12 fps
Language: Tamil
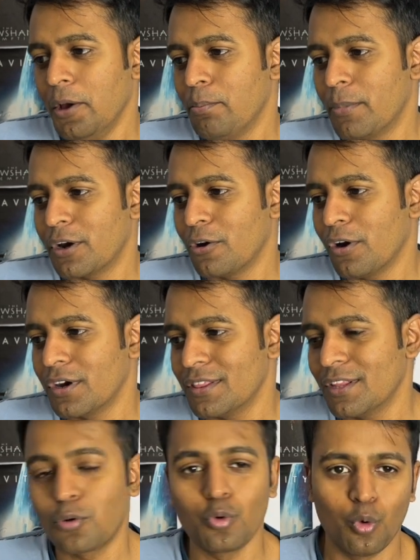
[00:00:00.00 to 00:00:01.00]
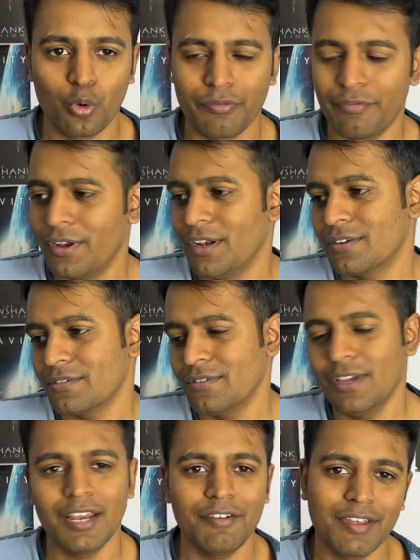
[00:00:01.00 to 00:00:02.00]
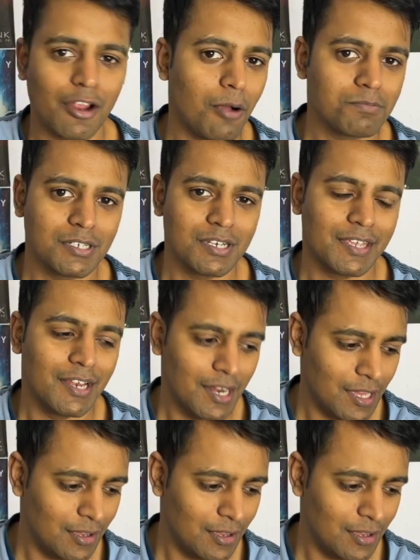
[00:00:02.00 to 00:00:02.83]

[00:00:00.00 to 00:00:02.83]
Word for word: பட் நாட் இன் த கோர் ஃபீல்டு ஏன்னா வேறு ஆப்ஷன் இல்லை